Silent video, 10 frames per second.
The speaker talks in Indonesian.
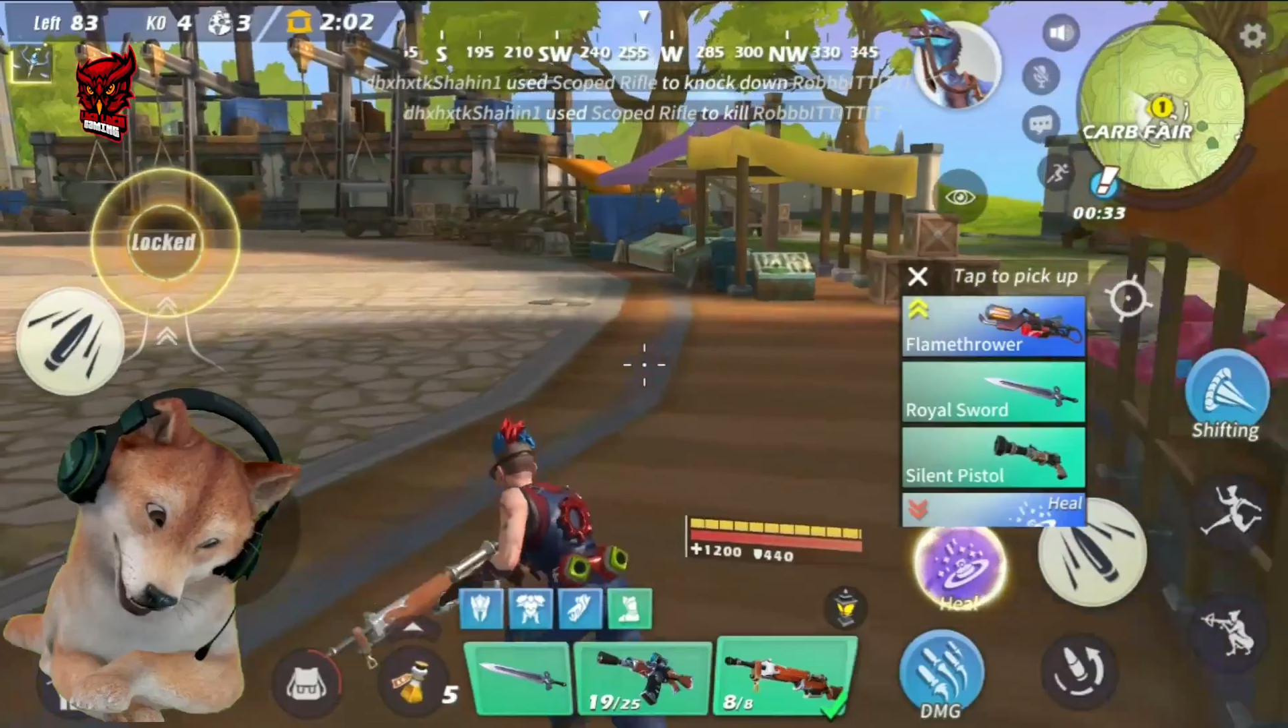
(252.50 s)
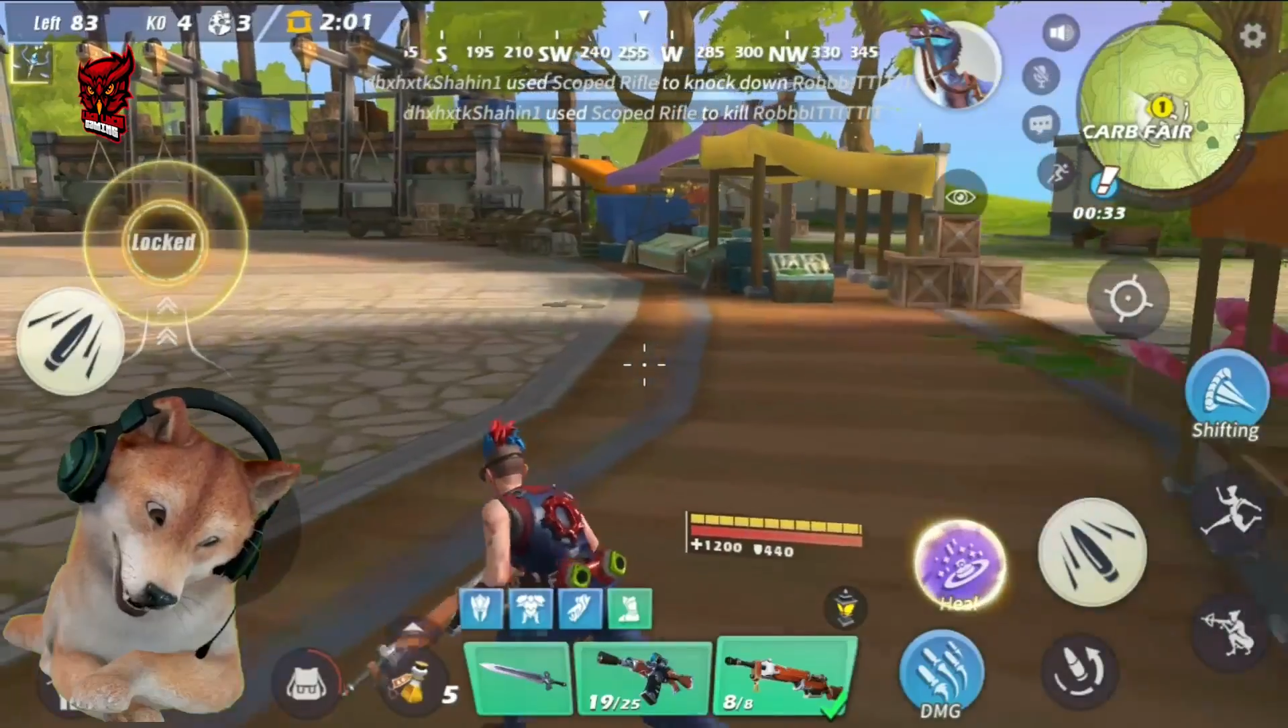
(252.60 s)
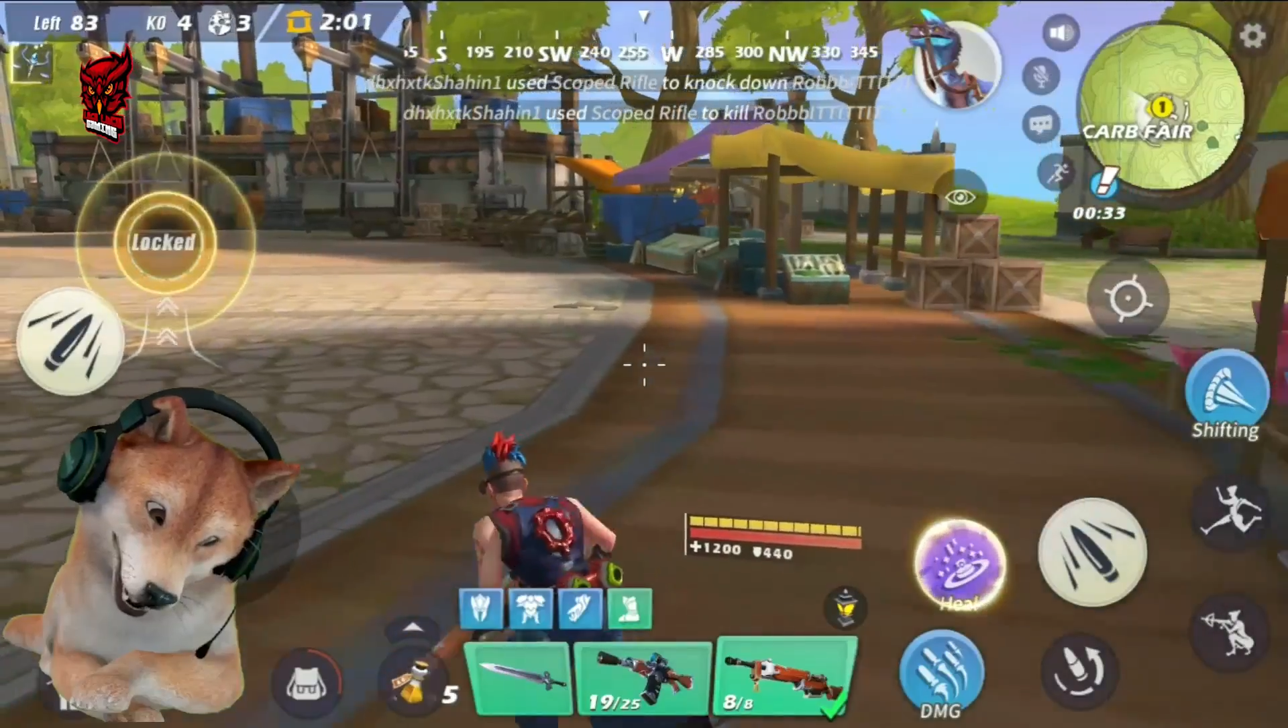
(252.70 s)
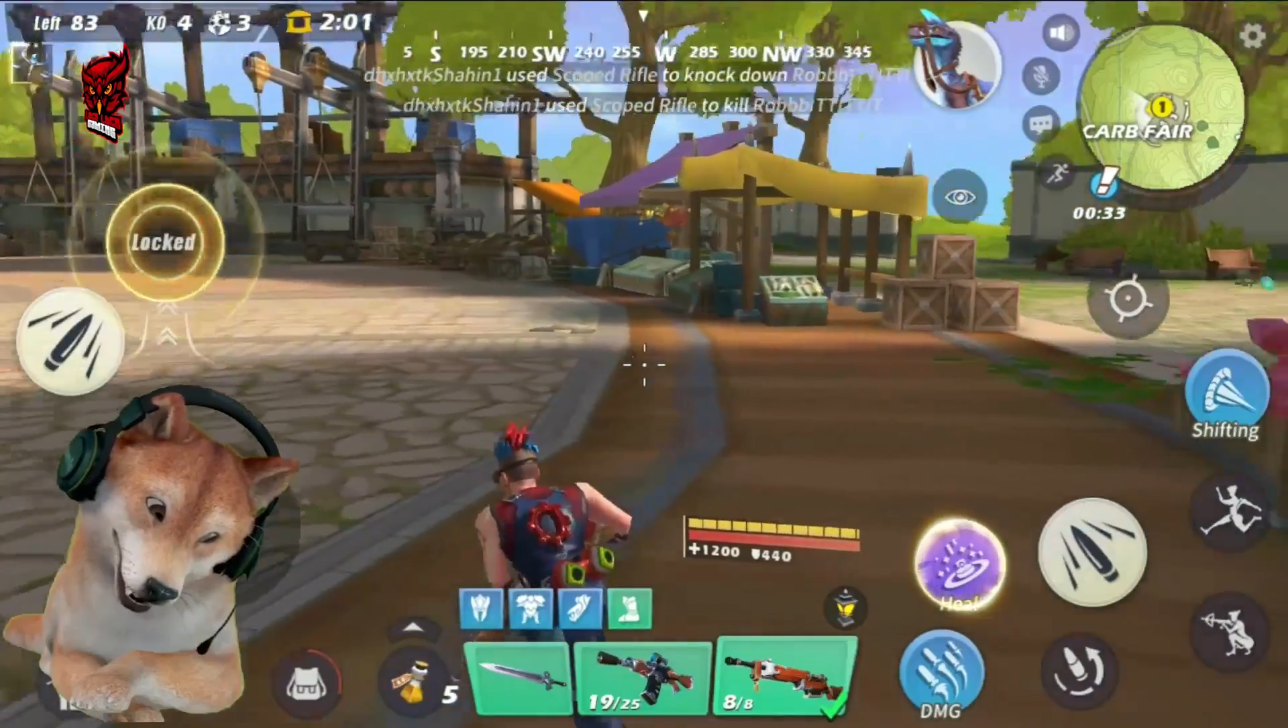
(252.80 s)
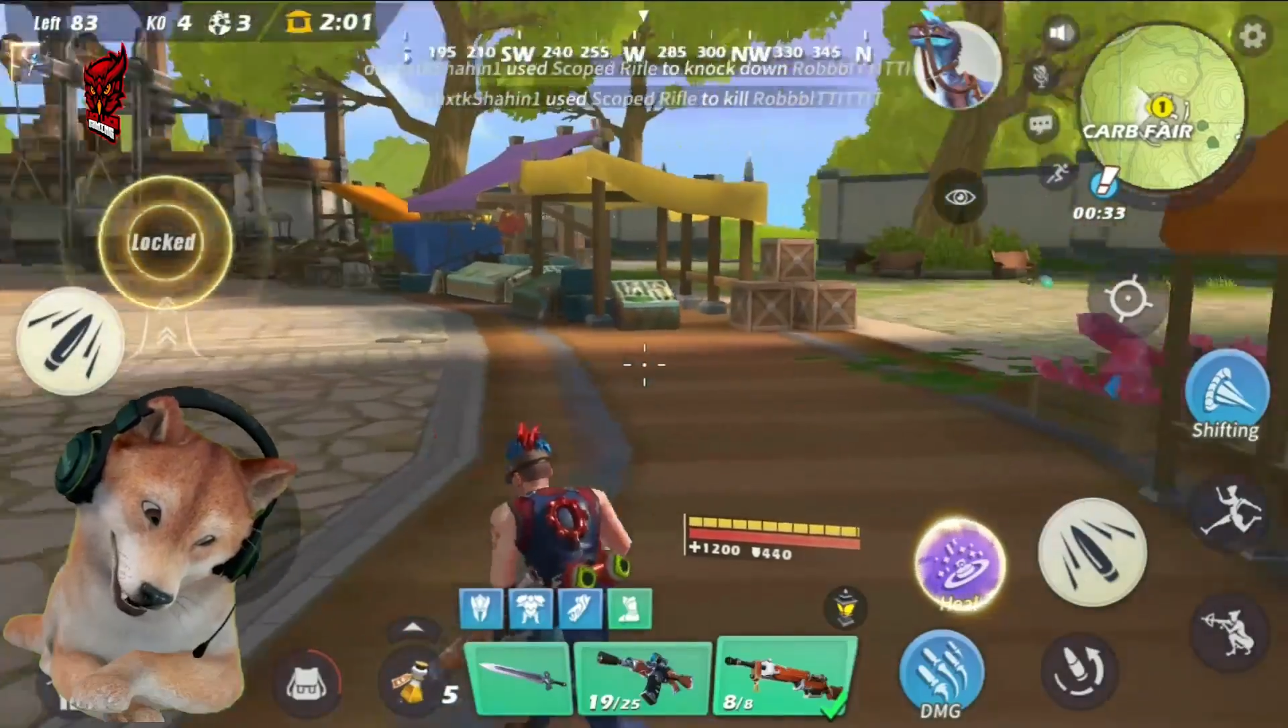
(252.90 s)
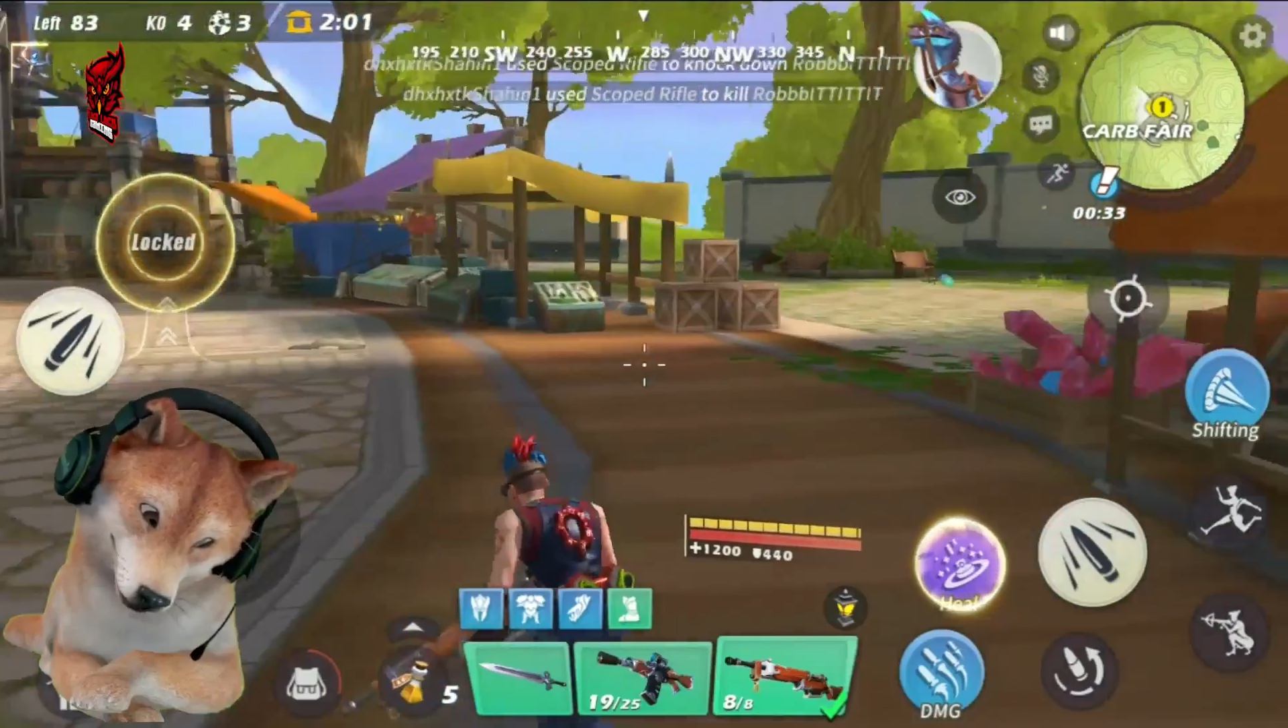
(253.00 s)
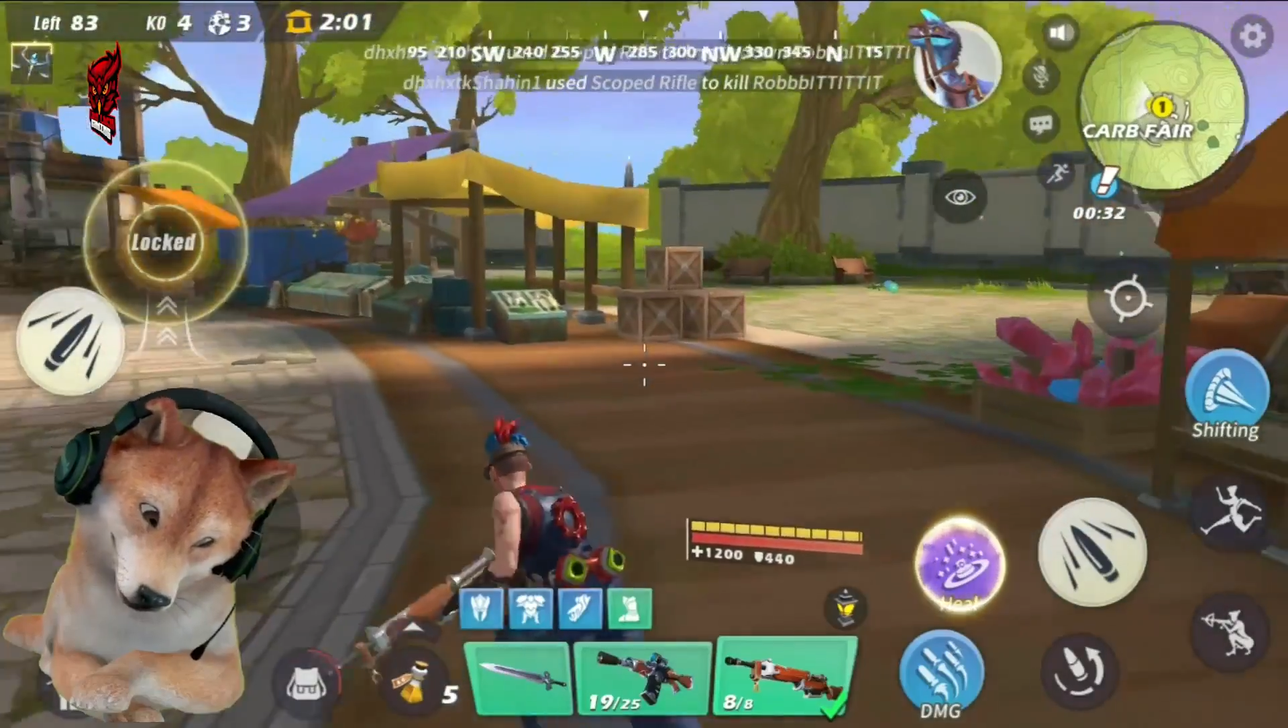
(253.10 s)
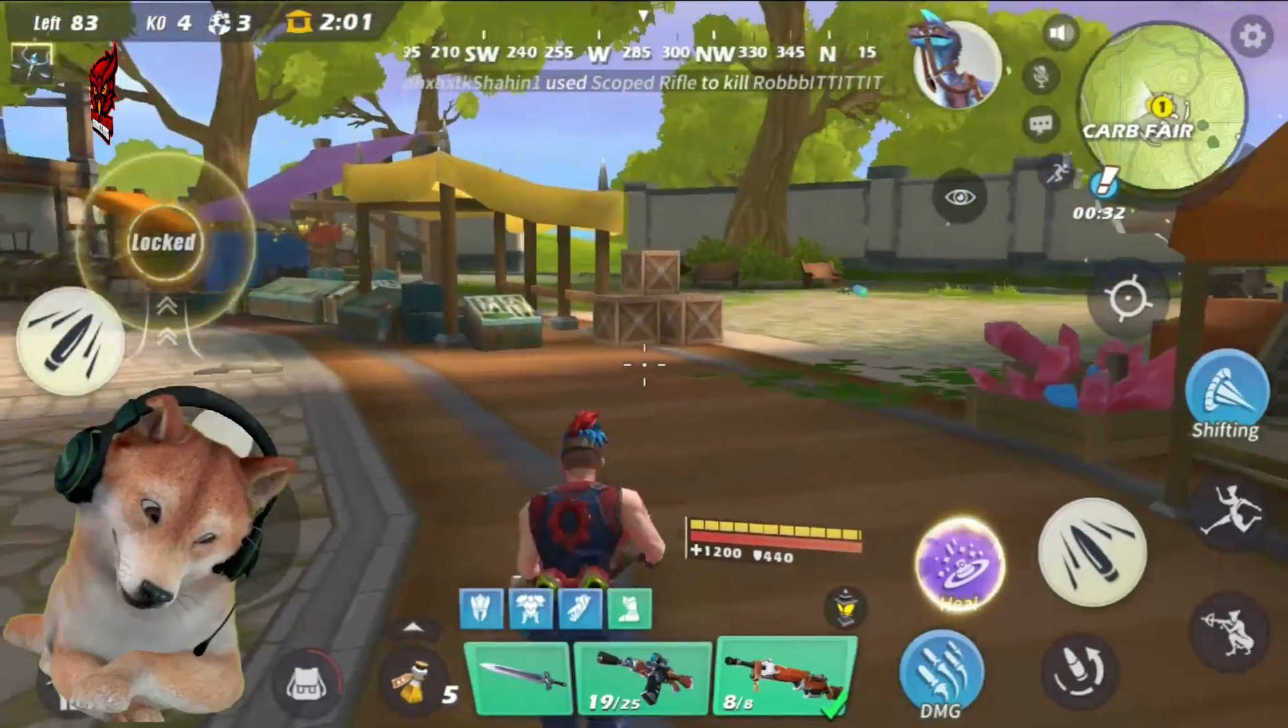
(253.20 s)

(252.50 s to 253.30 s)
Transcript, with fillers: biasanya tuh